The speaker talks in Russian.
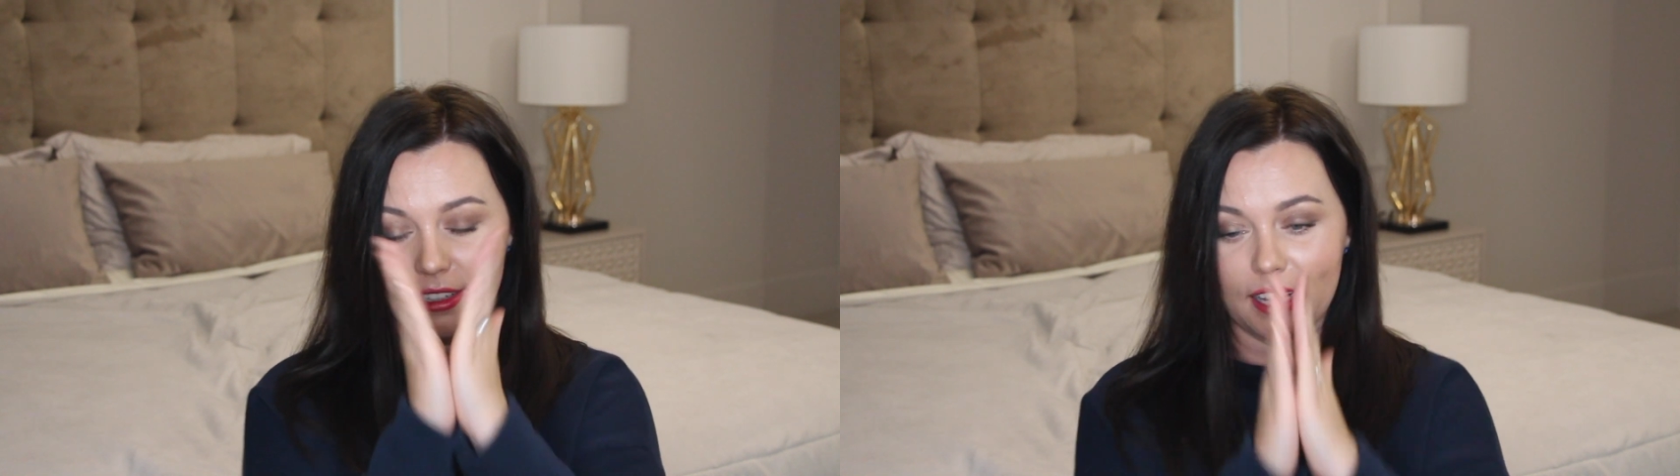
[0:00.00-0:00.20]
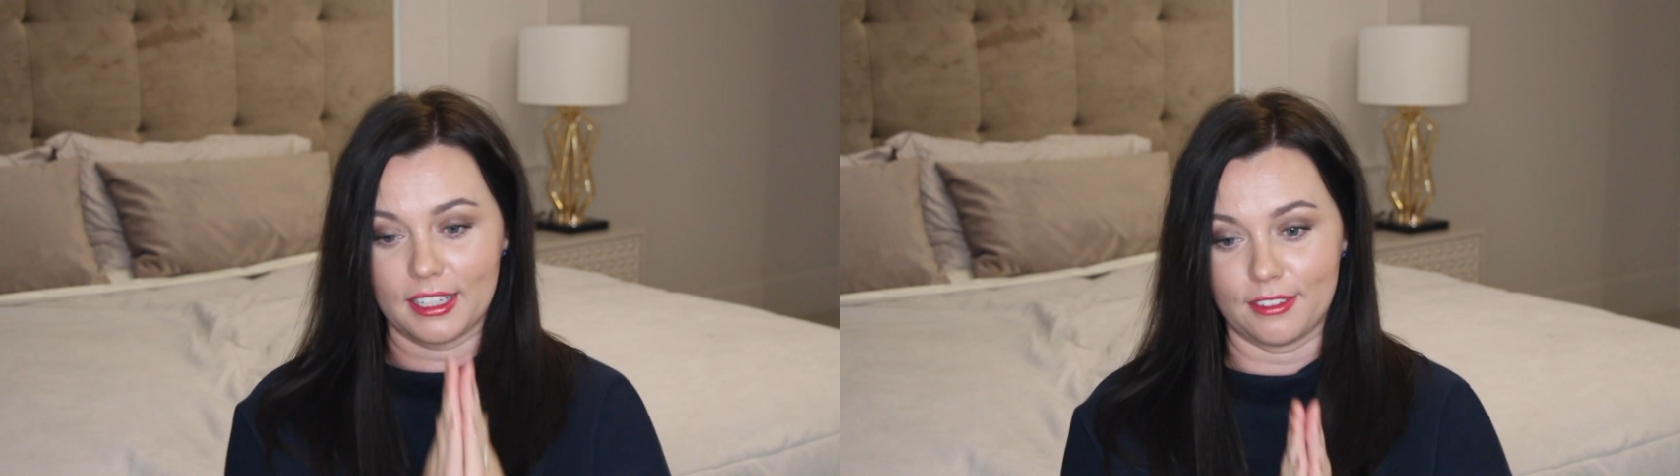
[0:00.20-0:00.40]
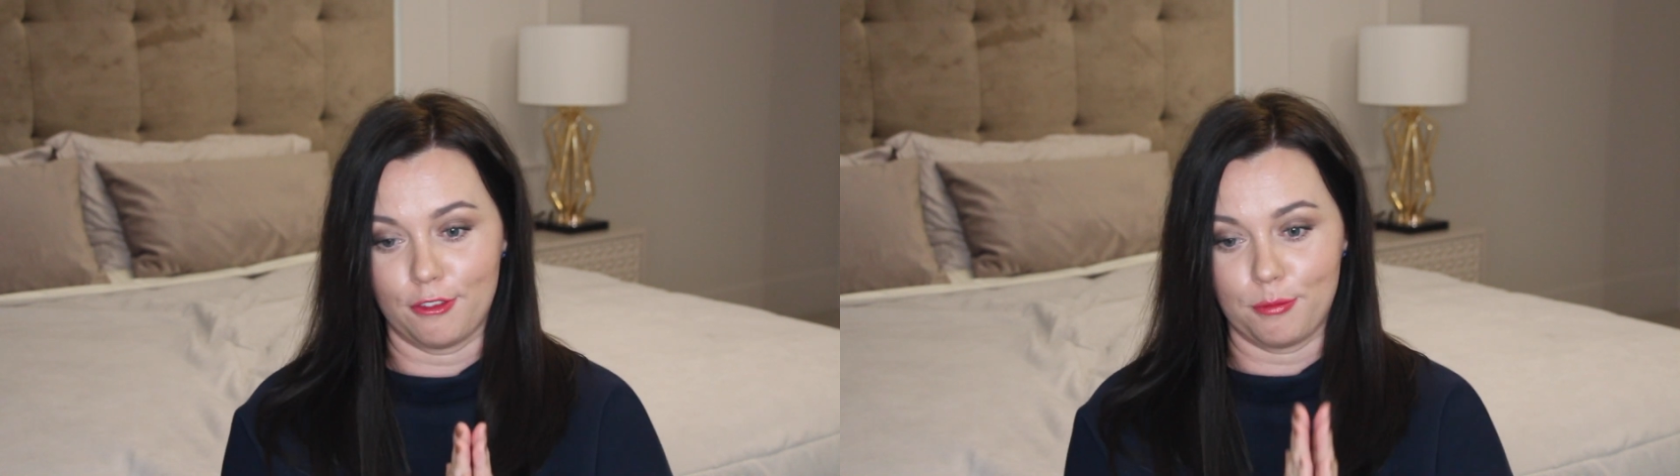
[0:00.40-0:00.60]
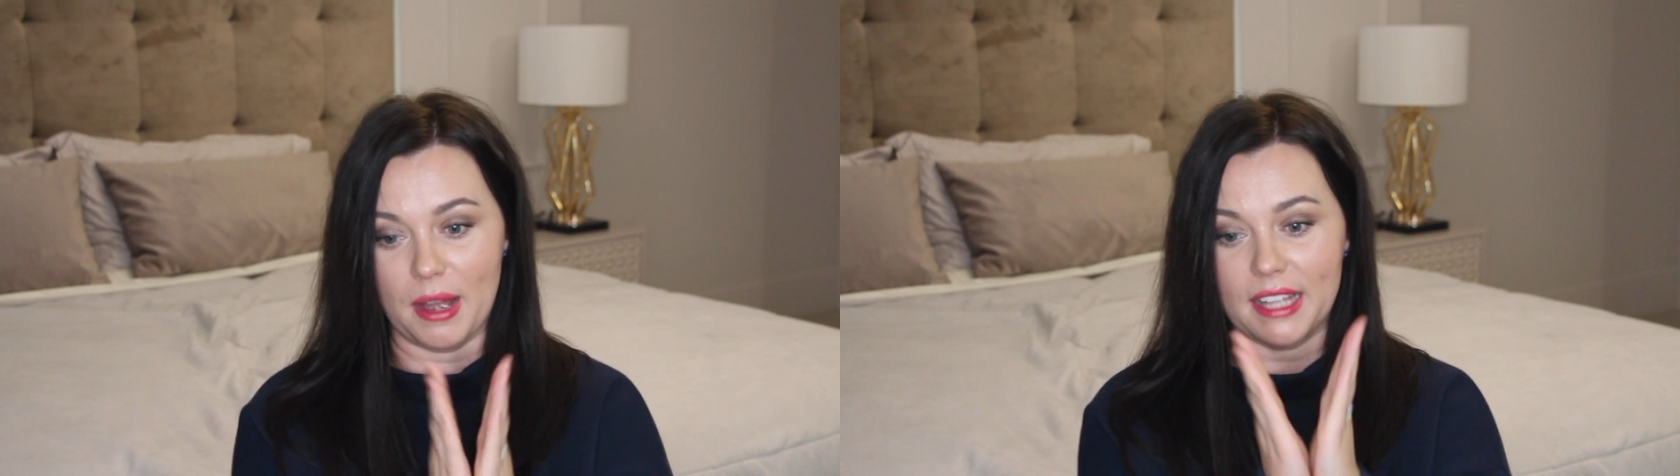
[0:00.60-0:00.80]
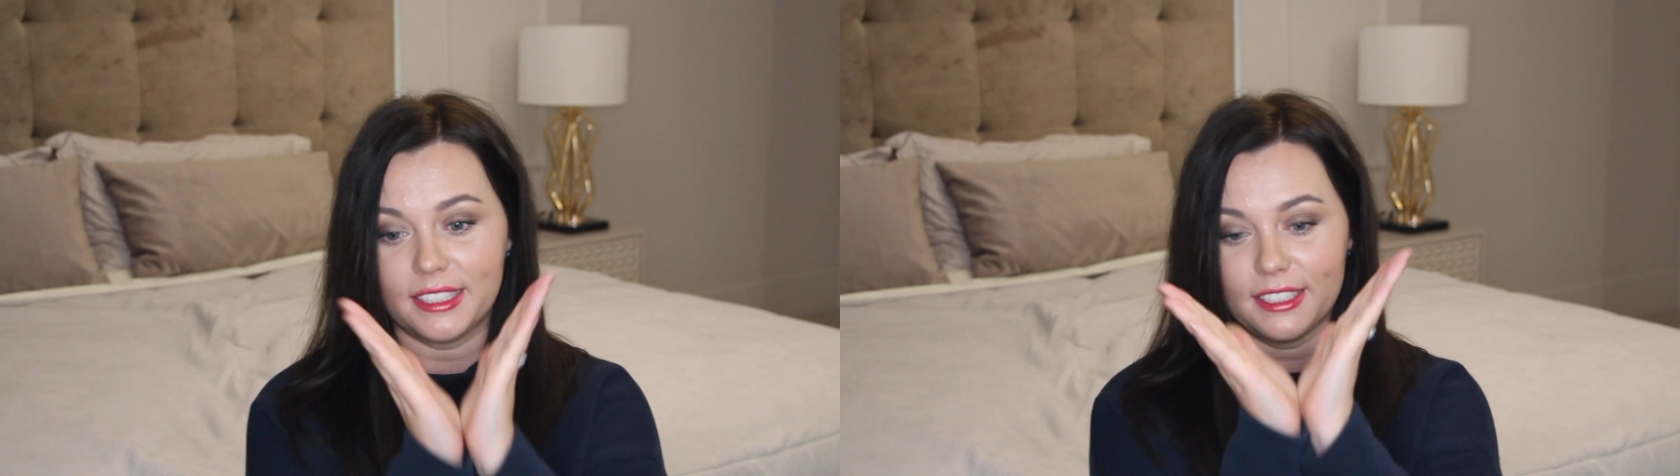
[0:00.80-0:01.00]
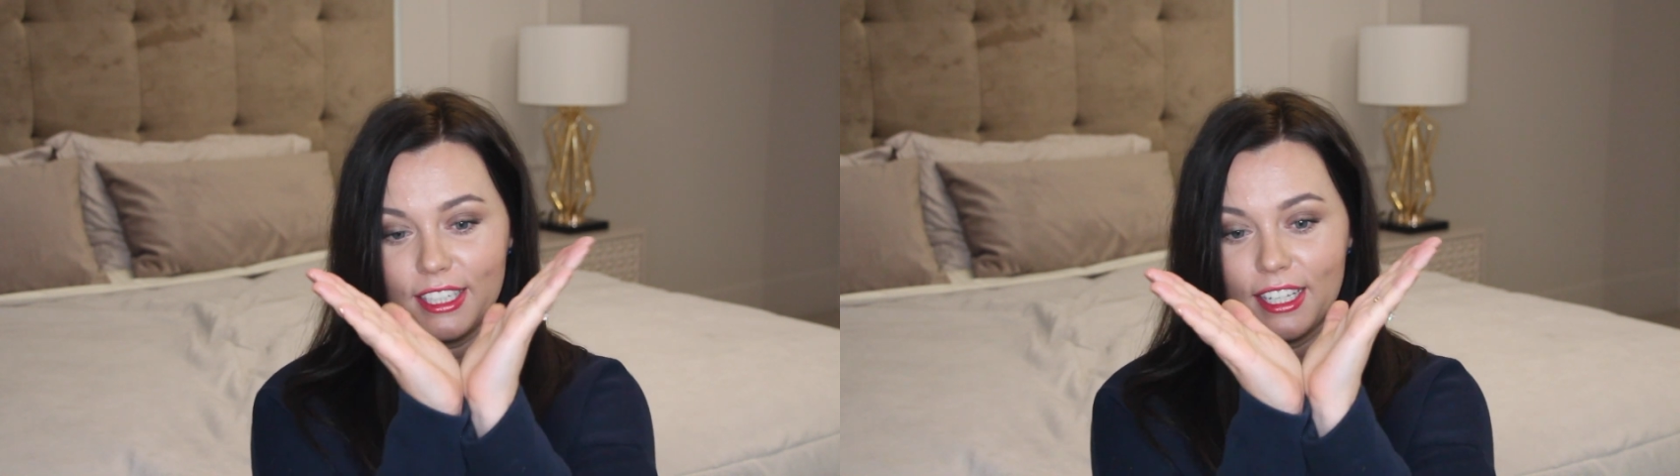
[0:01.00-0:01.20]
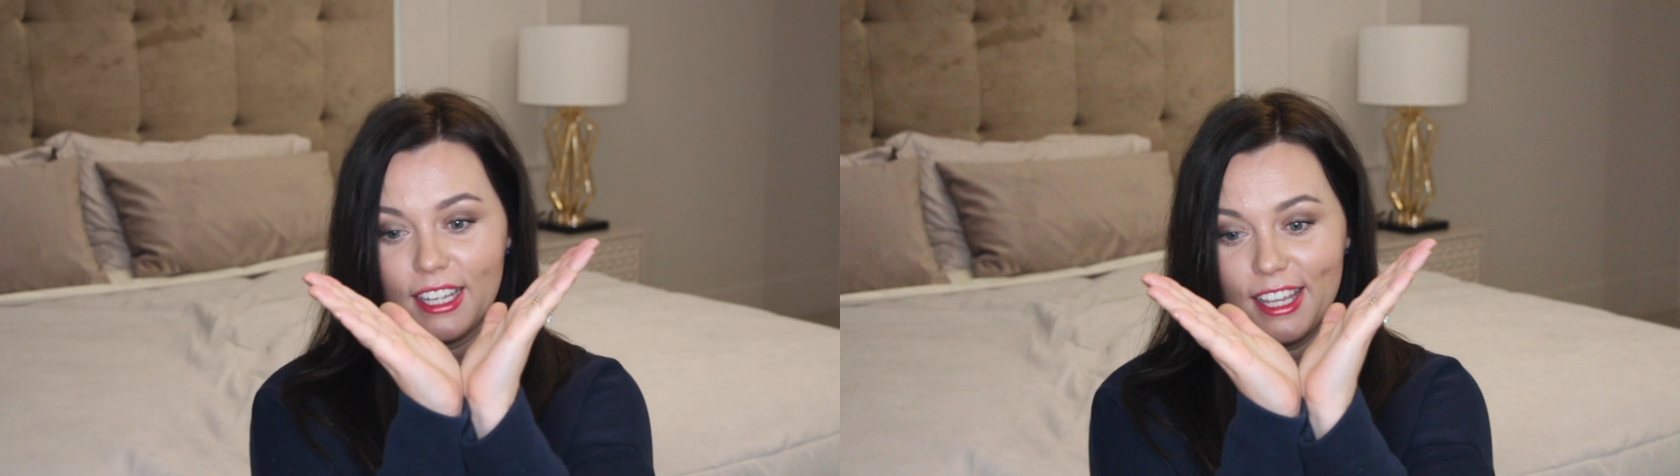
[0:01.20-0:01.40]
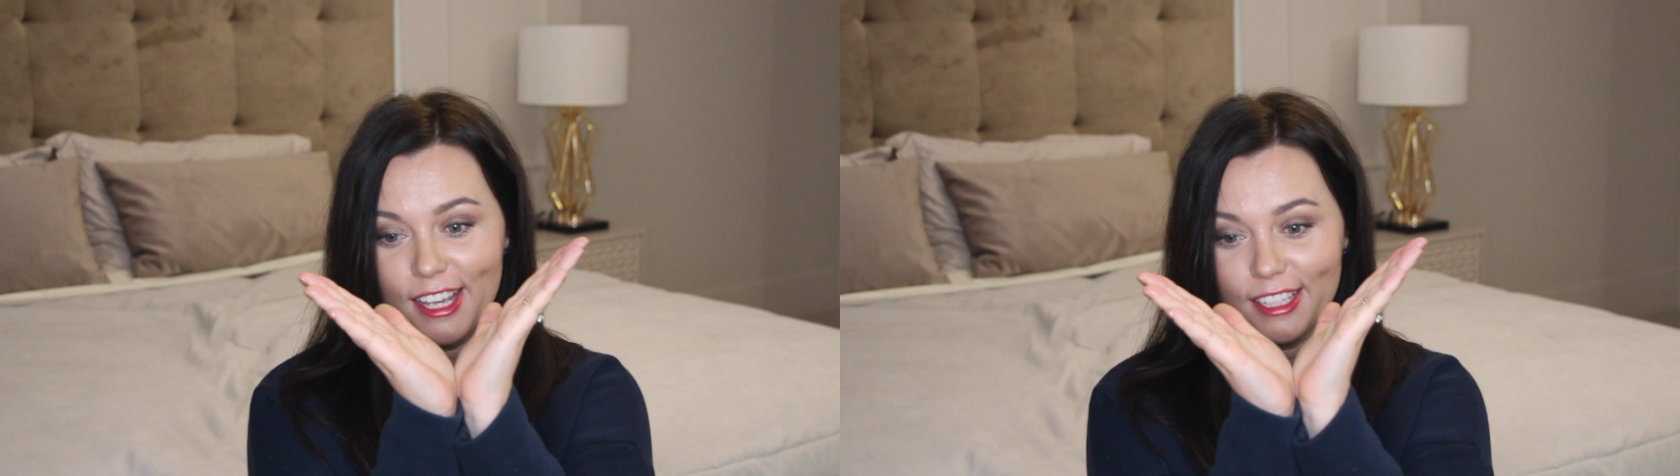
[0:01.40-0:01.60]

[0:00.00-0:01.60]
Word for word: как впадинки,